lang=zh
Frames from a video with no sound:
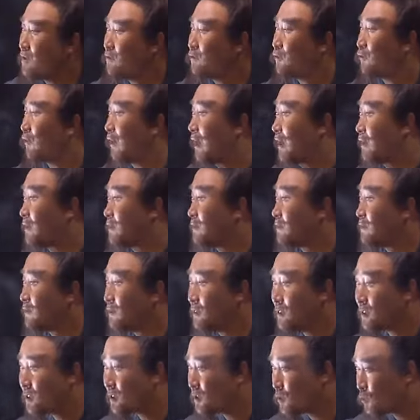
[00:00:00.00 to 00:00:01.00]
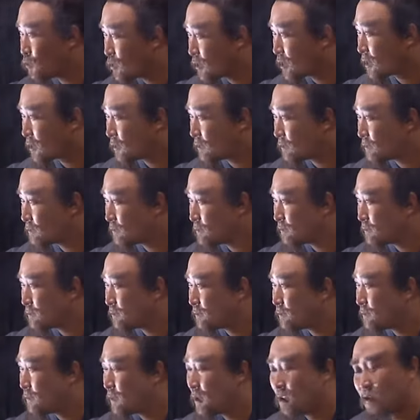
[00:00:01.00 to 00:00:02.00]
往返一月，
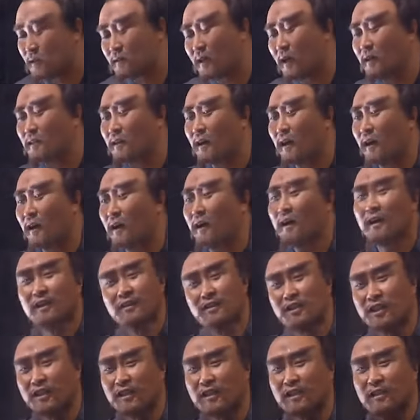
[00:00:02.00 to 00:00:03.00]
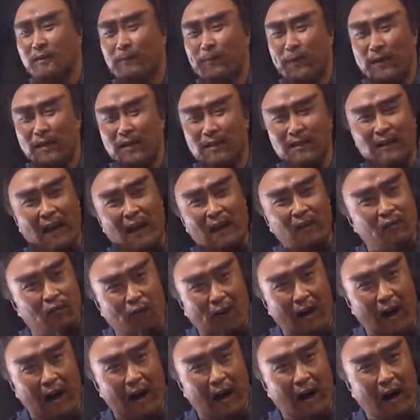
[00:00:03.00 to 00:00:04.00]
待他起兵来
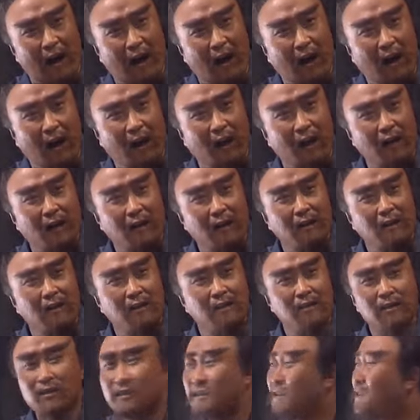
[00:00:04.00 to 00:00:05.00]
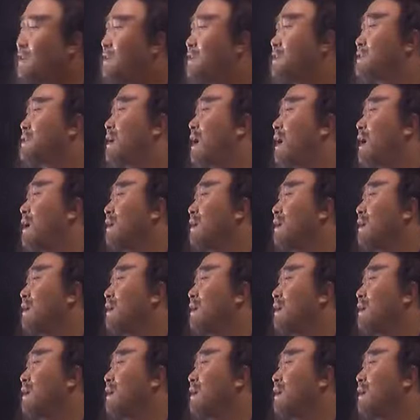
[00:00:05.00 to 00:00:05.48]
伐。已